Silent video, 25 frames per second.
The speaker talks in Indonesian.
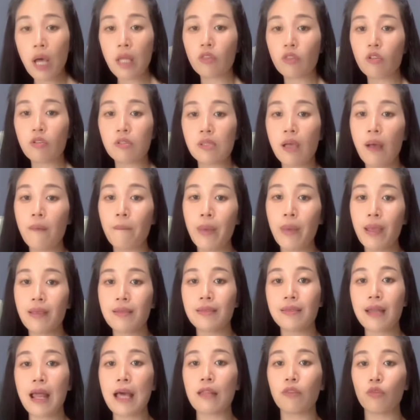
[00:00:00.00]
atau
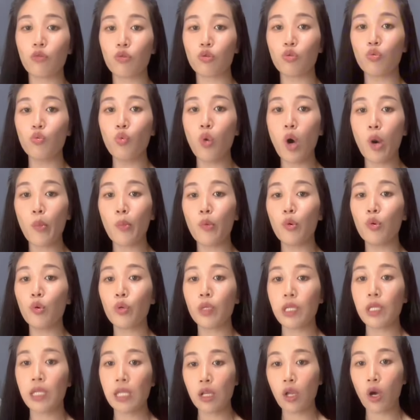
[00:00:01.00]
sampai 120
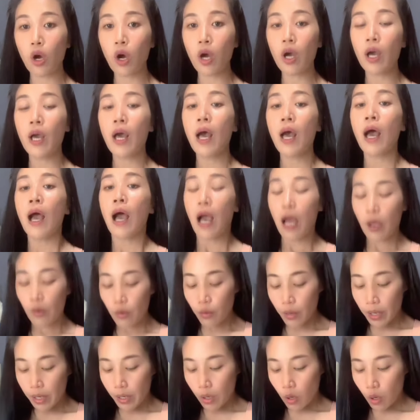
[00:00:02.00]
kilo
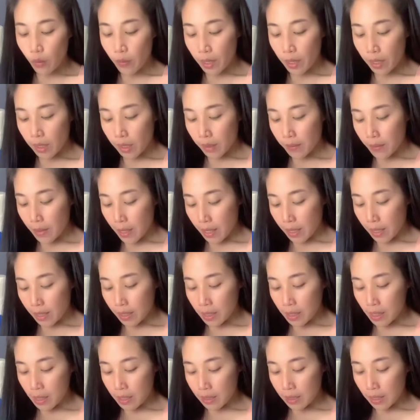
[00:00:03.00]
aku recommended
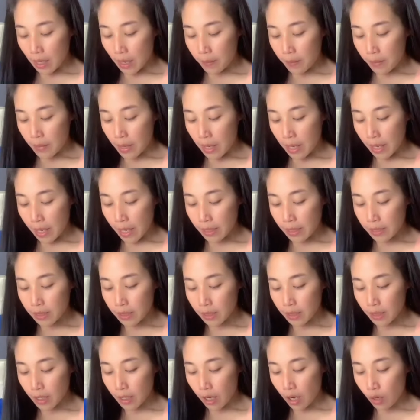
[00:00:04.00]
banget sama
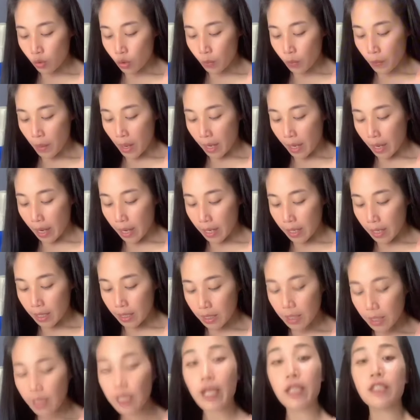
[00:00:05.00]
legging yang aku pakai
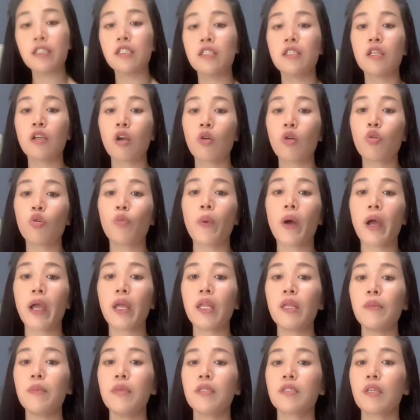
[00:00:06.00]
ini legging yang aku
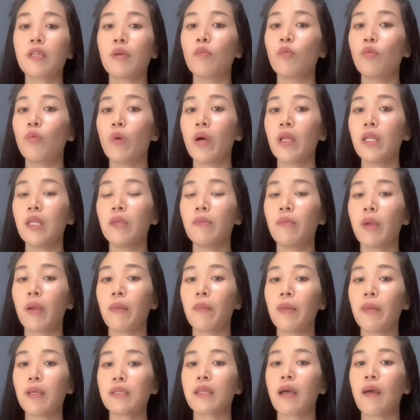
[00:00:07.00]
pakai ini bisa muat di
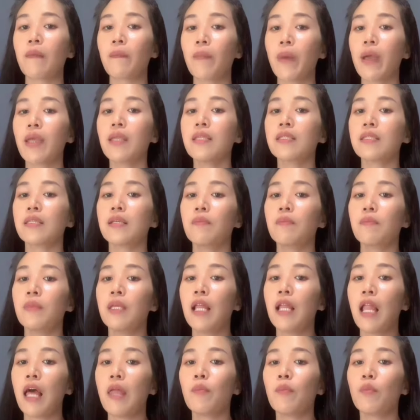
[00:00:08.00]
BB sampai
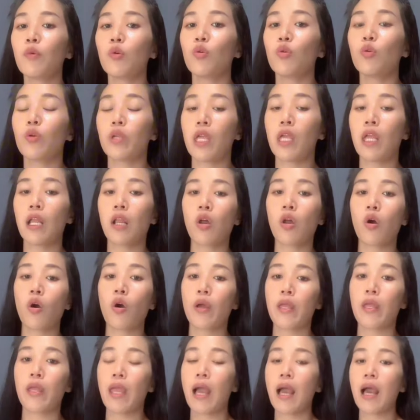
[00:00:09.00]
90 kilo
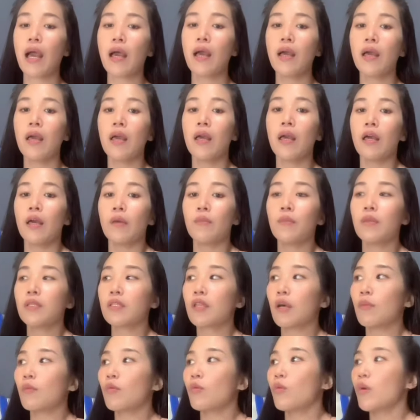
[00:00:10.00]
ya
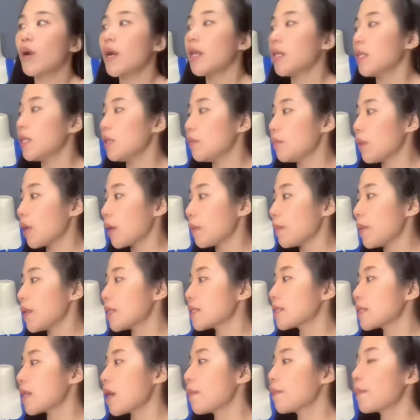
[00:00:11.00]
bisa muat di
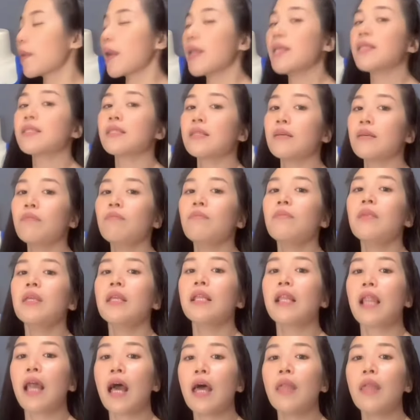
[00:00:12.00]
BB sampai
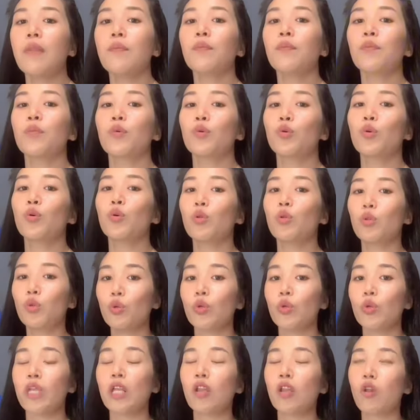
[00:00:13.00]
90
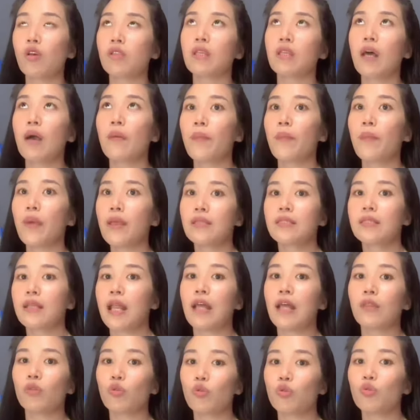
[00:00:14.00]
kilo sampai
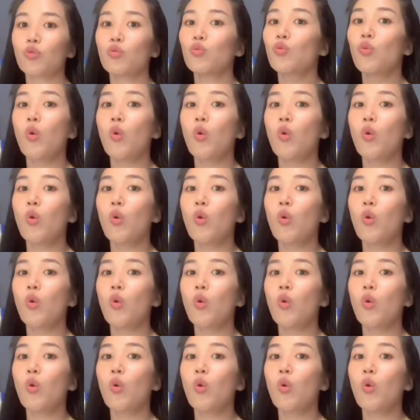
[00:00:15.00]
120